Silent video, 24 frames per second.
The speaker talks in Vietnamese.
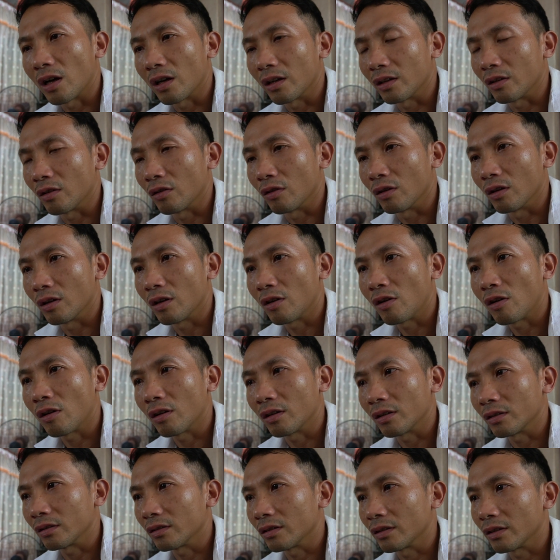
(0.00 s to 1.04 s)
nó
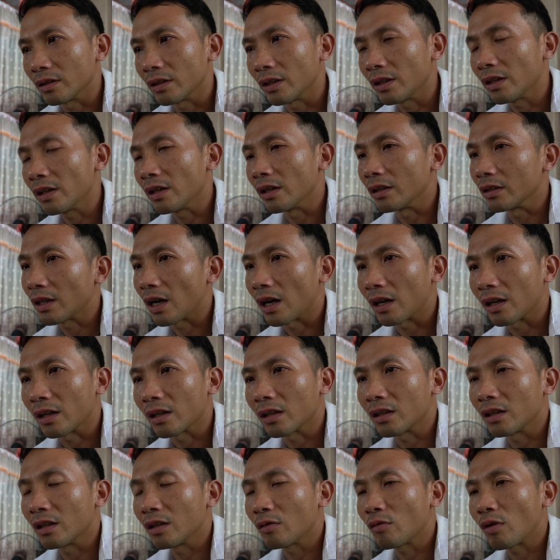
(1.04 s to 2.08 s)
đi đến các
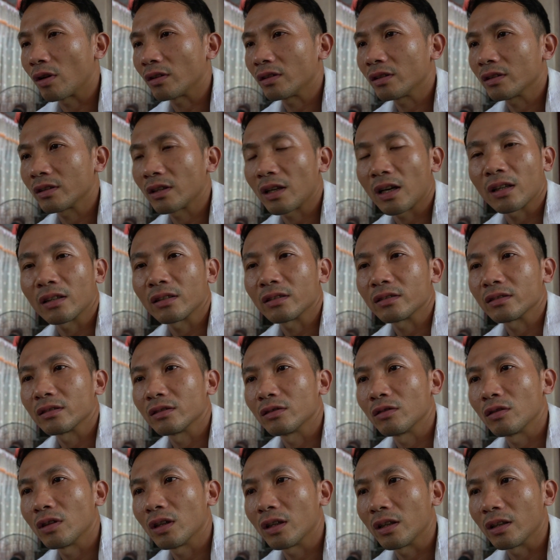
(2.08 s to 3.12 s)
cơ quan chức năng
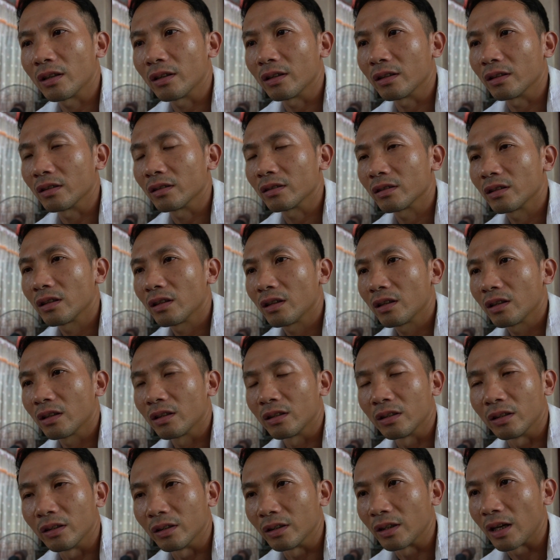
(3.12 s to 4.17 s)
rồi là
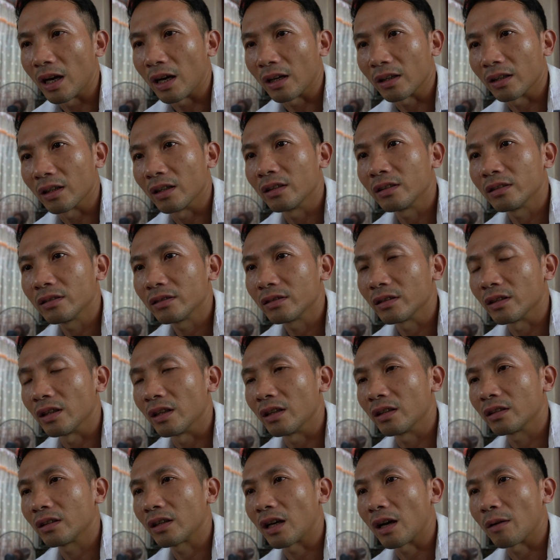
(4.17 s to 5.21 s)
gửi các đơn
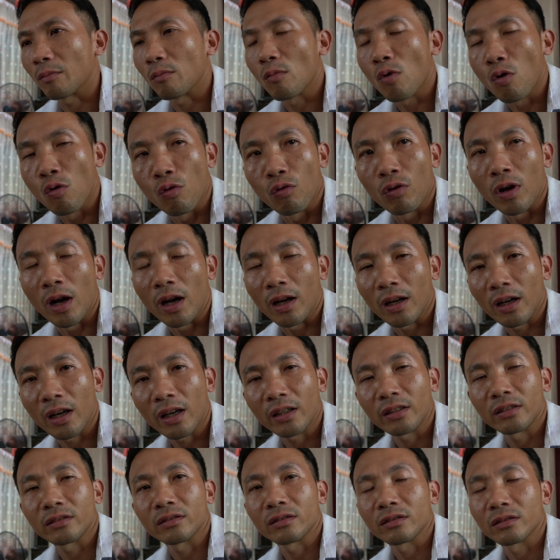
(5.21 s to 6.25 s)
lên các bộ các
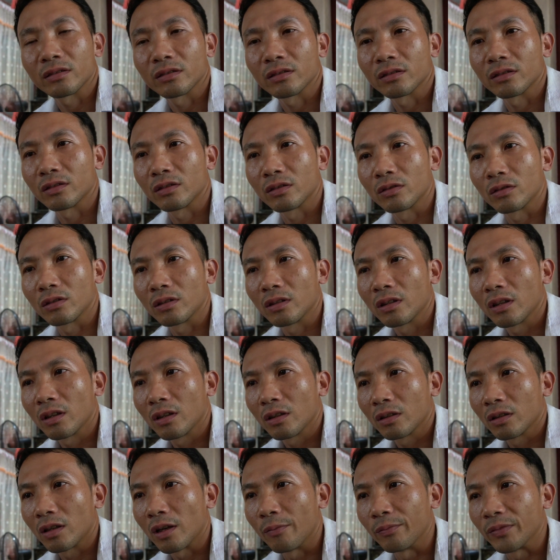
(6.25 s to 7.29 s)
ngành
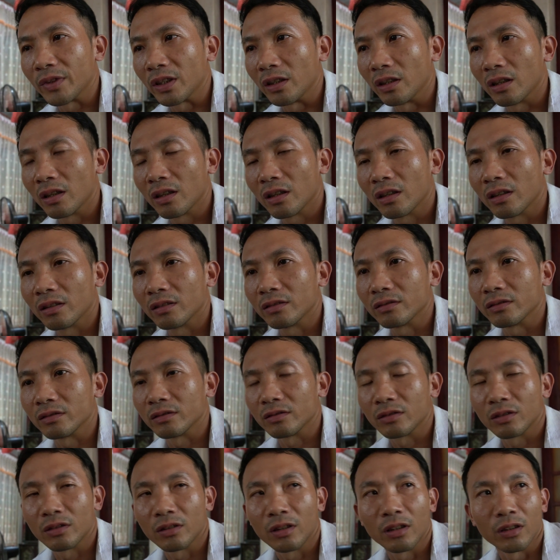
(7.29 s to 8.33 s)
thậm chí là
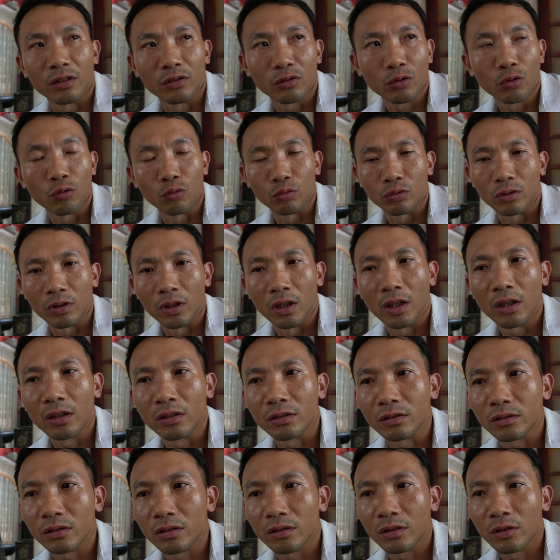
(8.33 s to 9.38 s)
gửi cho thủ tướng
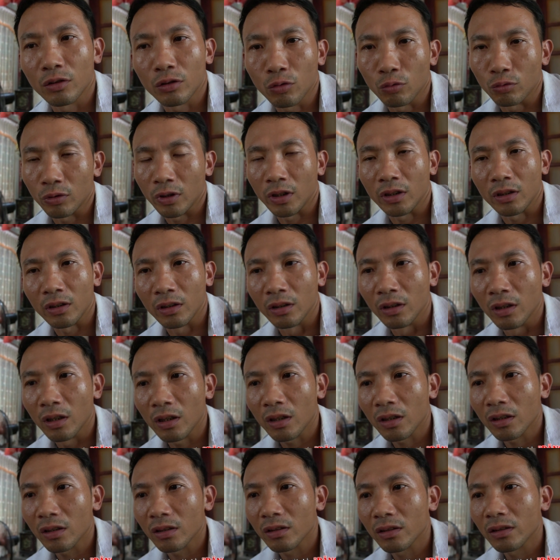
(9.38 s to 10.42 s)
rồi chủ tịch nước
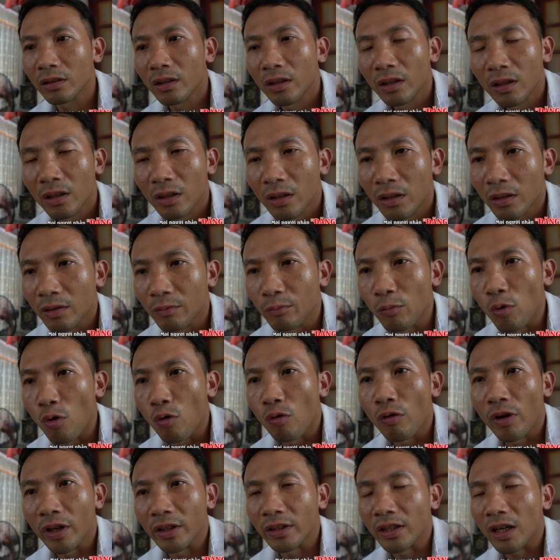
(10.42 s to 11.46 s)
dạ. bộ
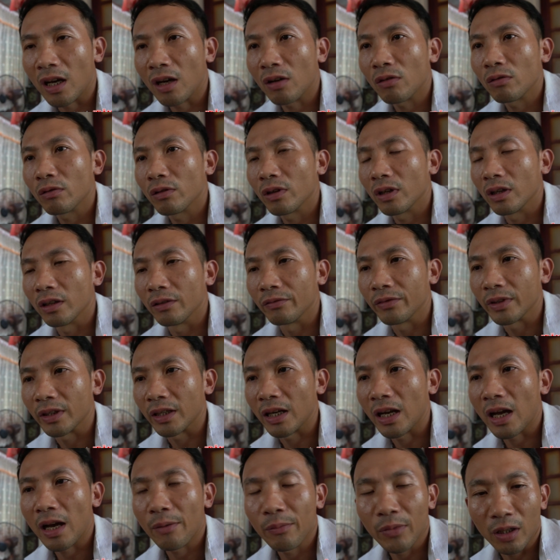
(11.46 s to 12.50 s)
ngoại giao ở Việt
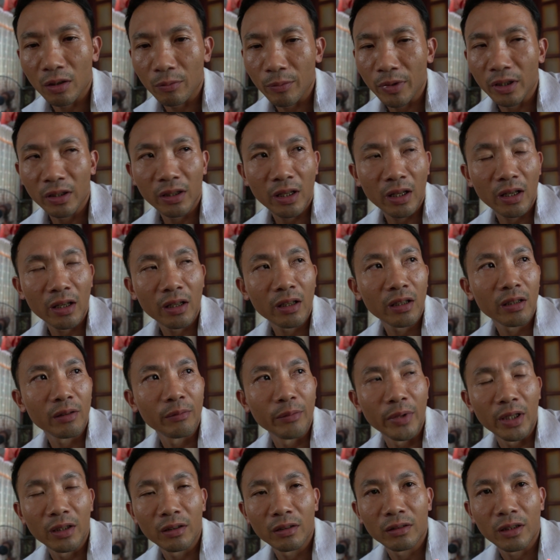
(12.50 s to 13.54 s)
Nam ở bên tây
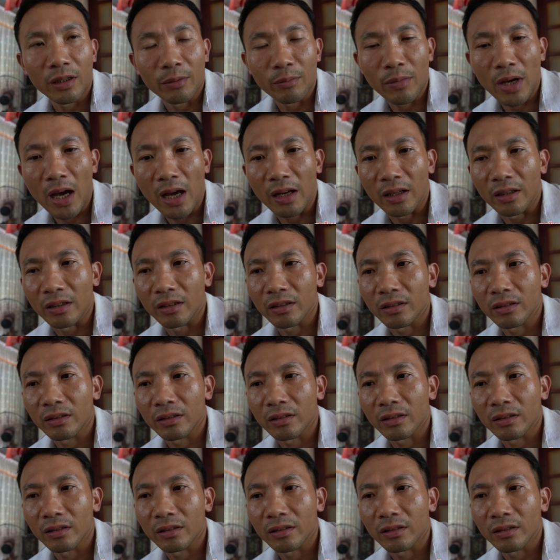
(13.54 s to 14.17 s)
bên Nhật Bản